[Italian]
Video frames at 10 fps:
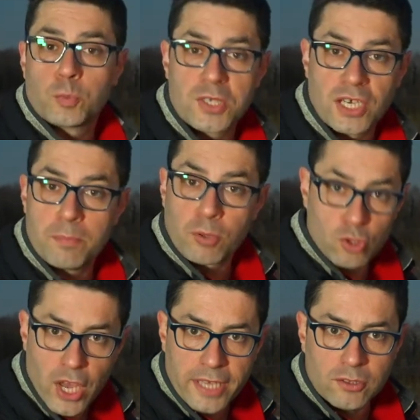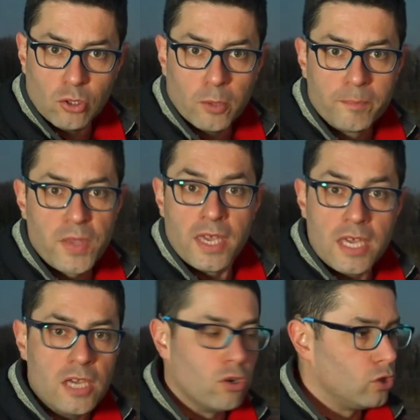allo speciale progetto
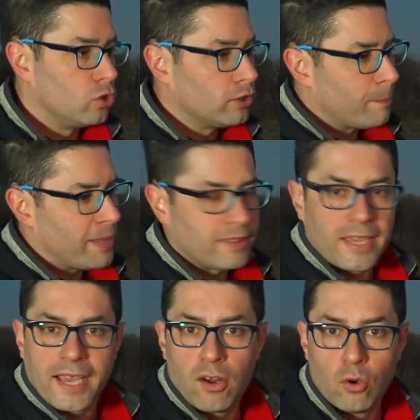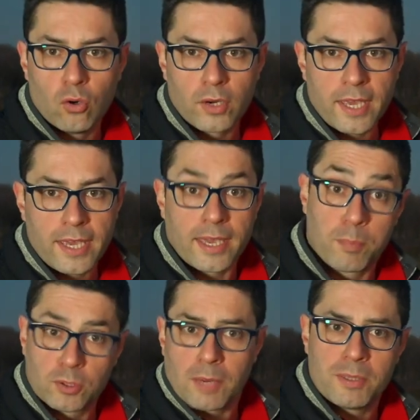Eagle non emette calore
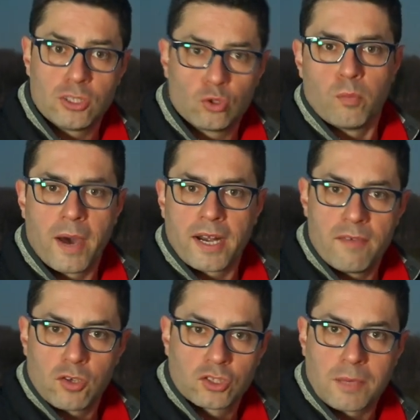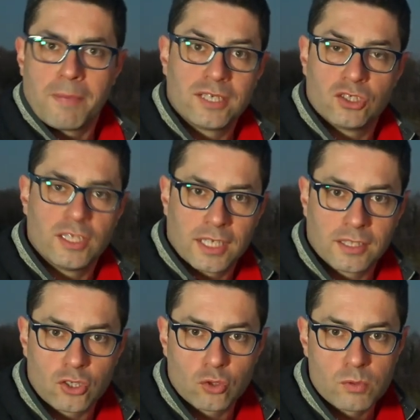che potrebbe disturbare le vostre immagini in
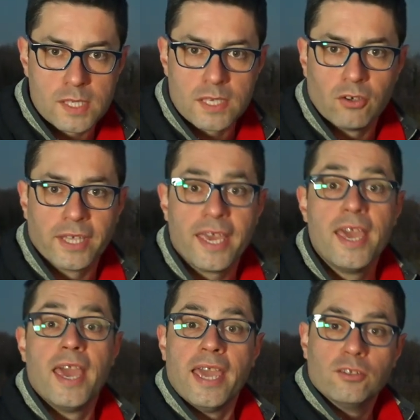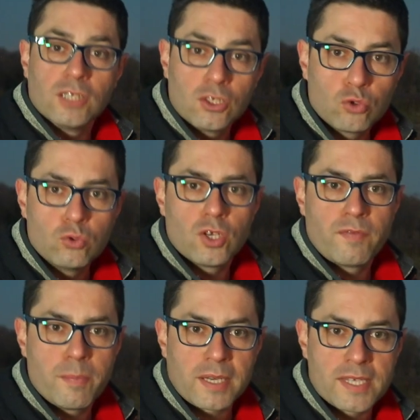alta risoluzione e non aggiunge
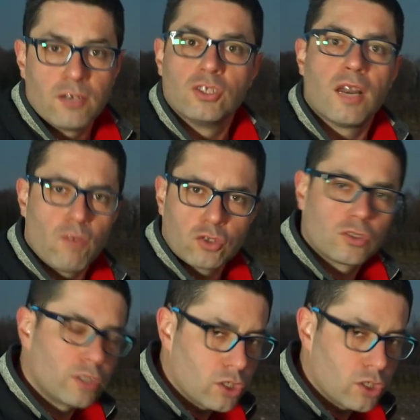vibrazioni al vostro